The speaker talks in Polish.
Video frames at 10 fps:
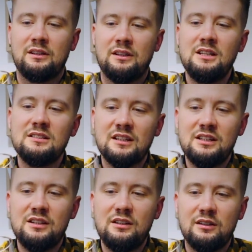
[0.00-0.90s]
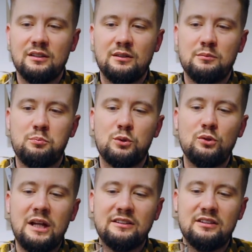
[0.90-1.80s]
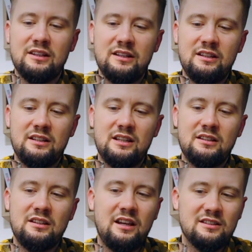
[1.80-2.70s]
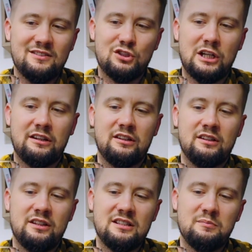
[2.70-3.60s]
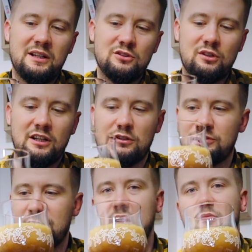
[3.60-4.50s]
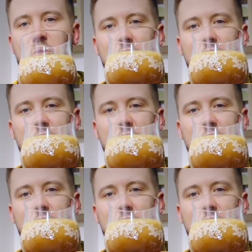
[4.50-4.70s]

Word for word: Jest taki brunatny, nie jest czarny, jest bardzo klarowny, przy